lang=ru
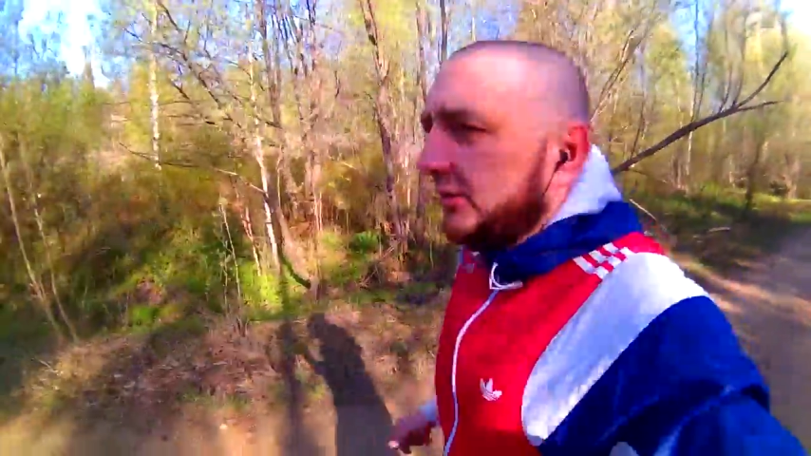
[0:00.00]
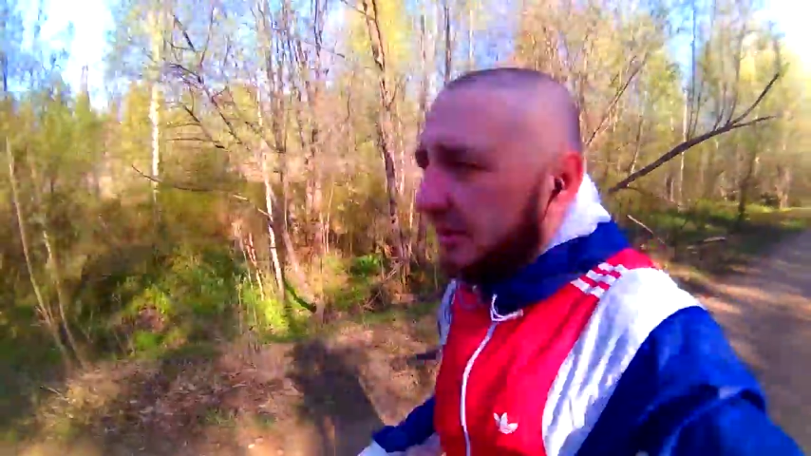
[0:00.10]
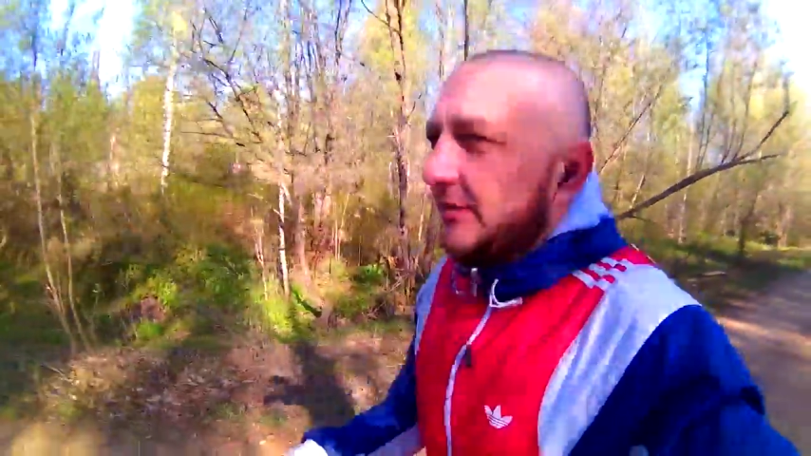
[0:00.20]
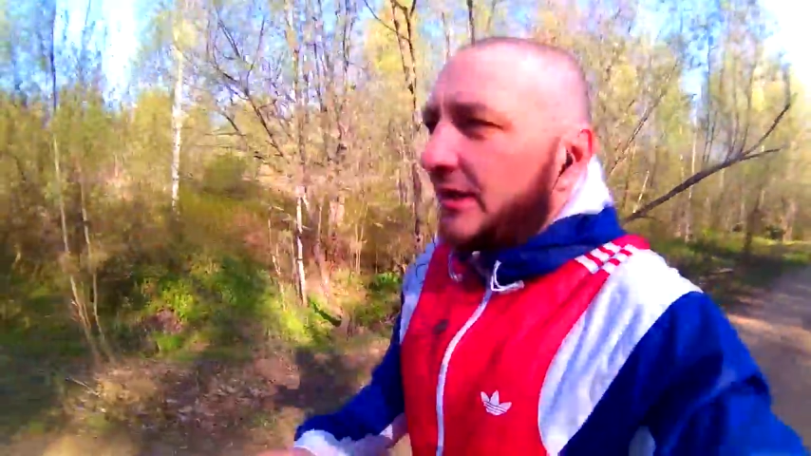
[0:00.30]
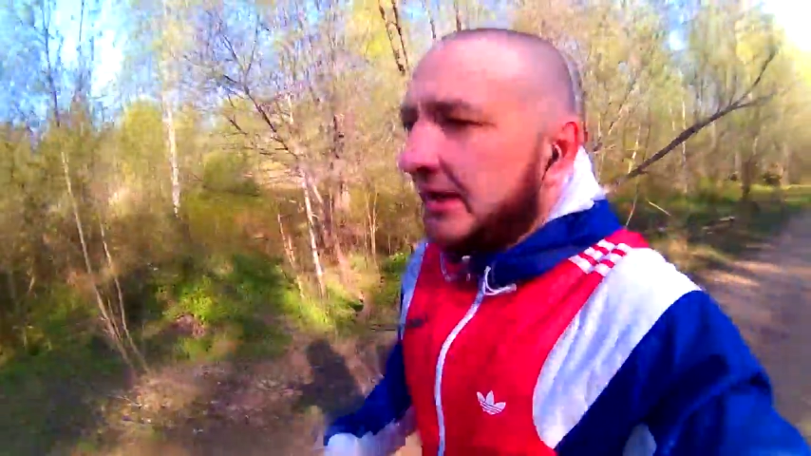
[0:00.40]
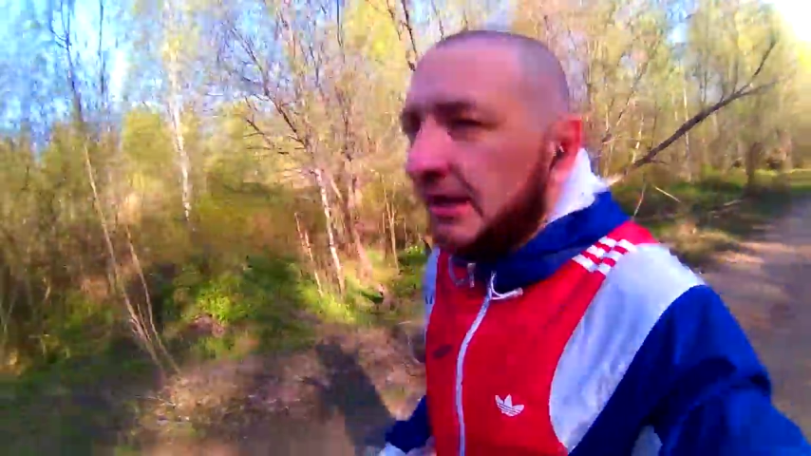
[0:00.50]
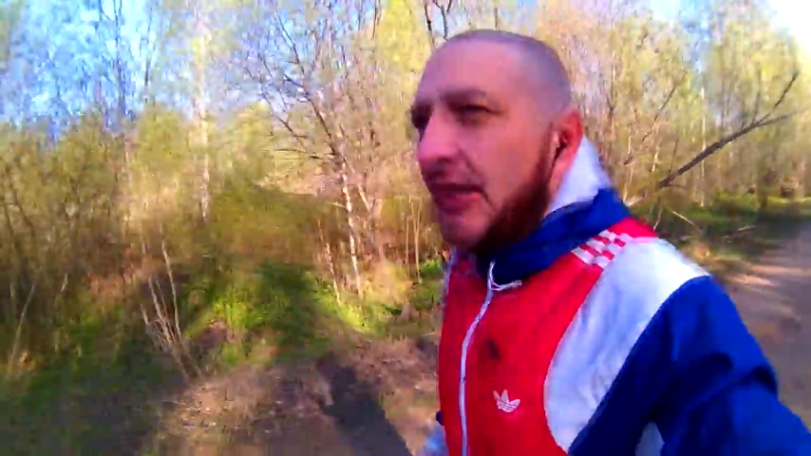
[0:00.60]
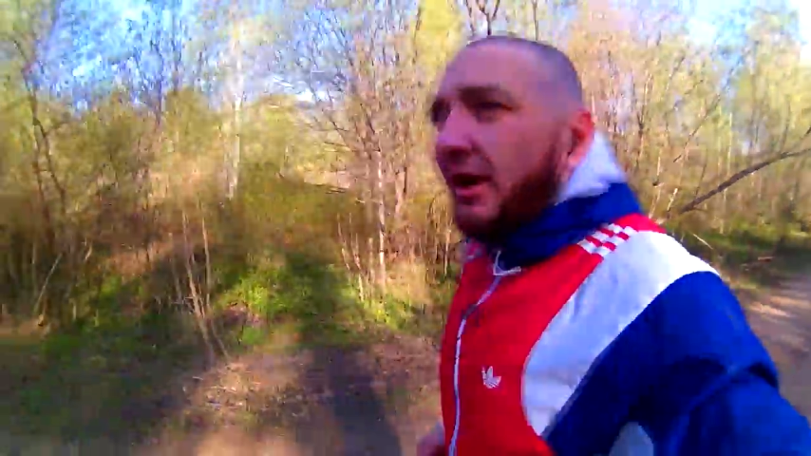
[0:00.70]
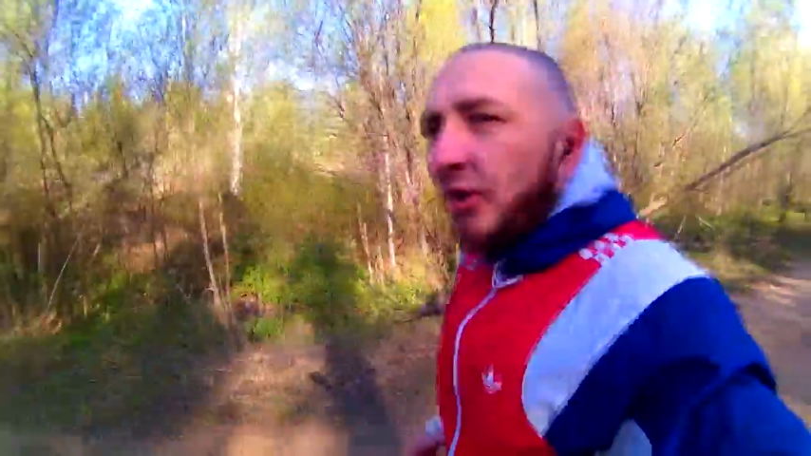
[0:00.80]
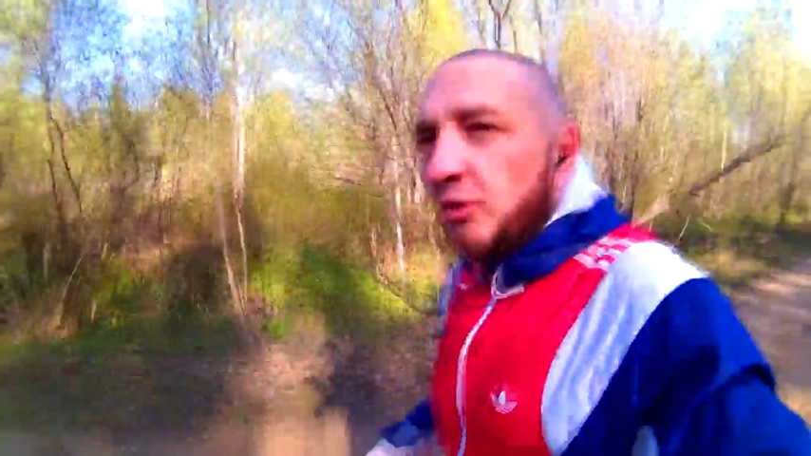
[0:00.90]
это
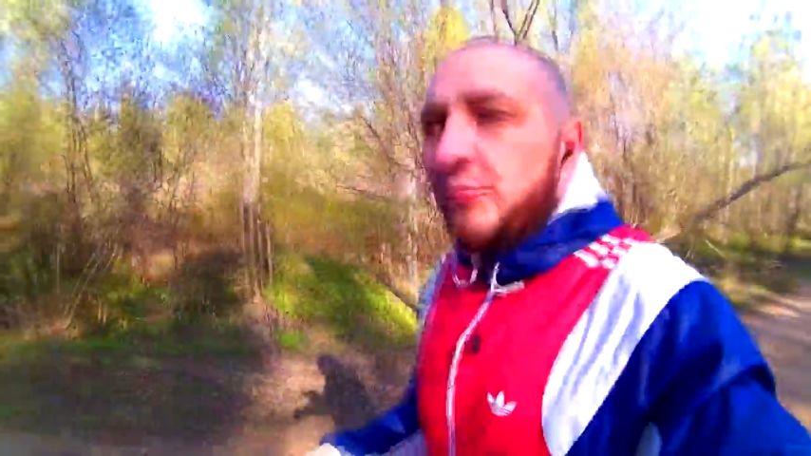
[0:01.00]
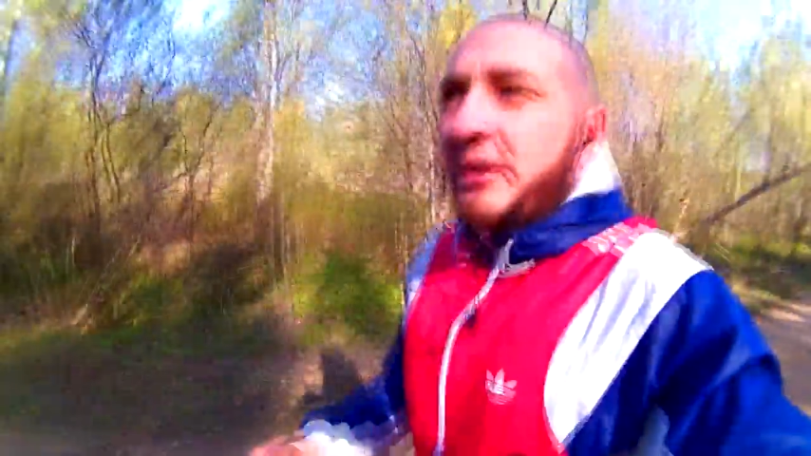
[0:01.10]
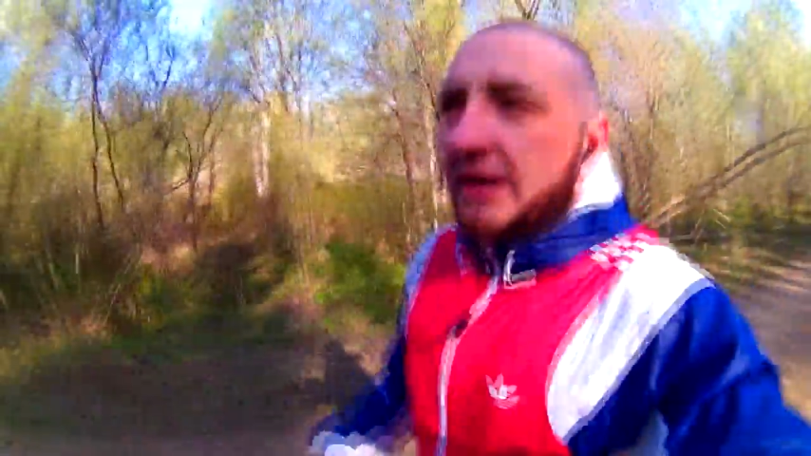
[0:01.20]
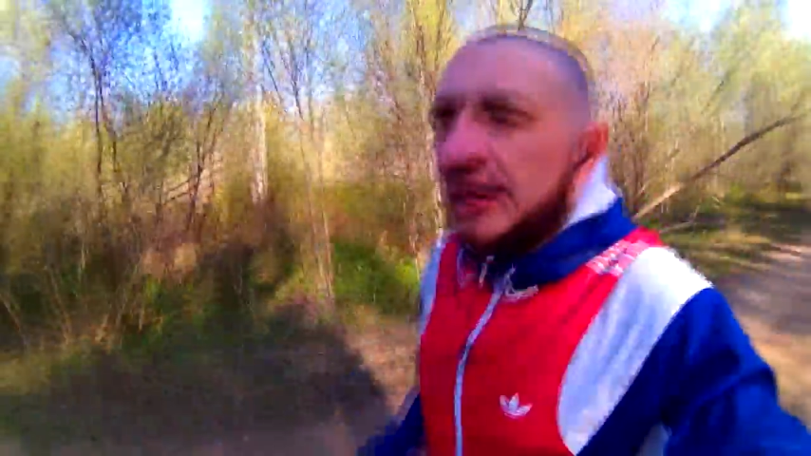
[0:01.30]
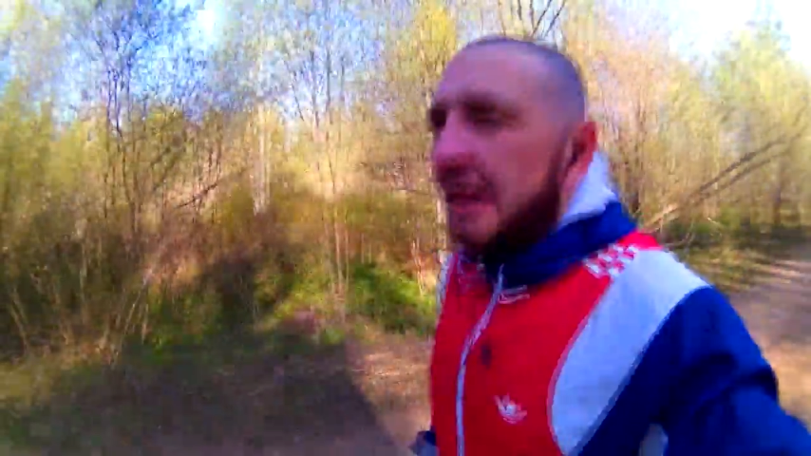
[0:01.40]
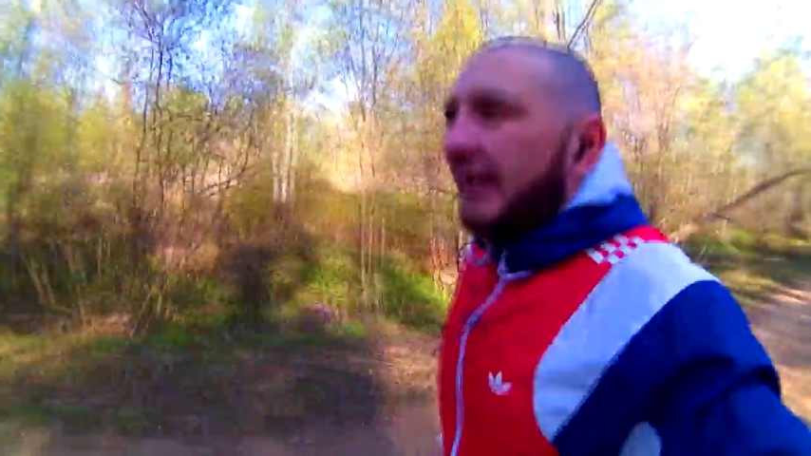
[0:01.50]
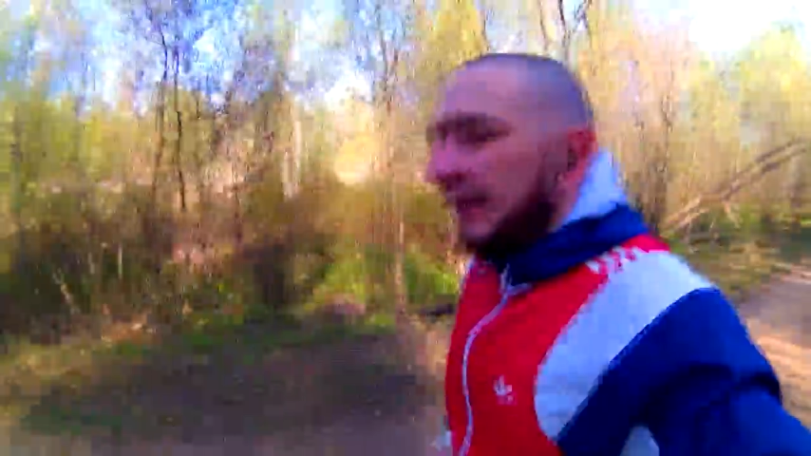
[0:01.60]
у меня